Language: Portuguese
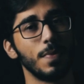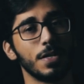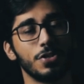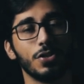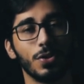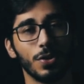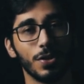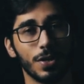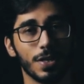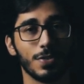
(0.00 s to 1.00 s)

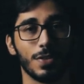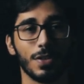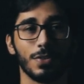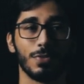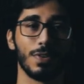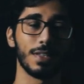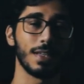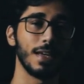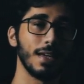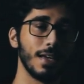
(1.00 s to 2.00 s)
bastidores, o que, que eu estou
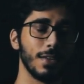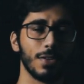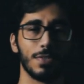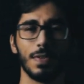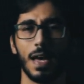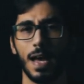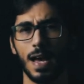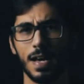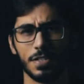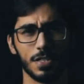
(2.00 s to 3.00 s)
fazendo, as
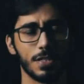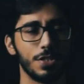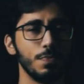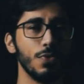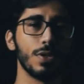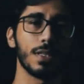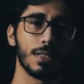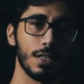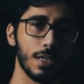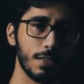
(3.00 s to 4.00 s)
viagens,
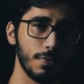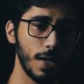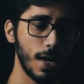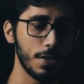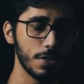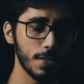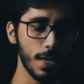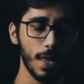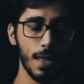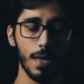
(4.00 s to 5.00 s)
muitas dicas de viagens.
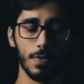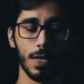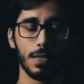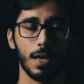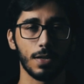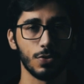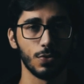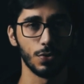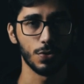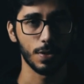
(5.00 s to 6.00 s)
E o Arteac
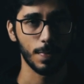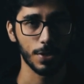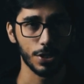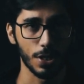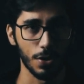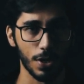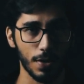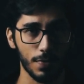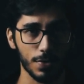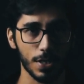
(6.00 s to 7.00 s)
Studios, a partir de agora,
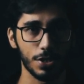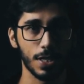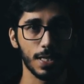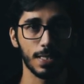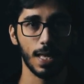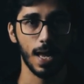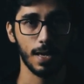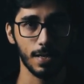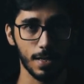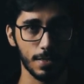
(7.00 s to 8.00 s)
vão ser dicas
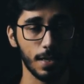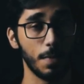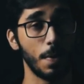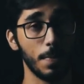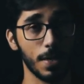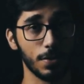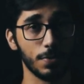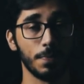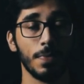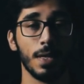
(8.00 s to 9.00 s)
técnicas,
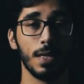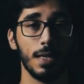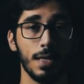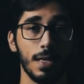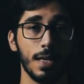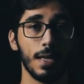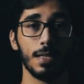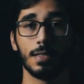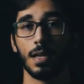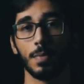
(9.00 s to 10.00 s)
equipamento e
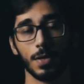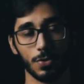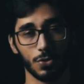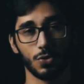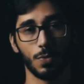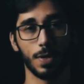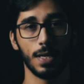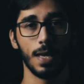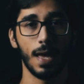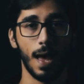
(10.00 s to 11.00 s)
ensinamentos sobre
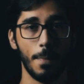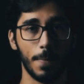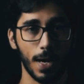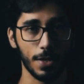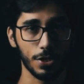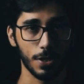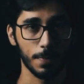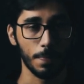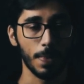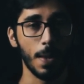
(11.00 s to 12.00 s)
a prática.
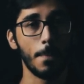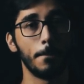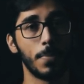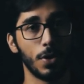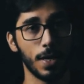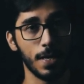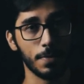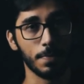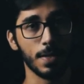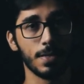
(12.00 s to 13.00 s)

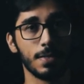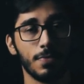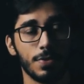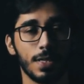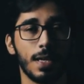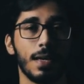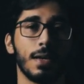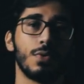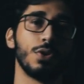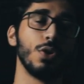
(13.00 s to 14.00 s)
Porém, se você é
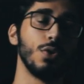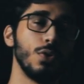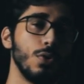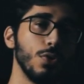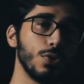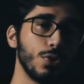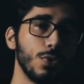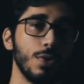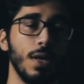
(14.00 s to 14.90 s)
curioso, ou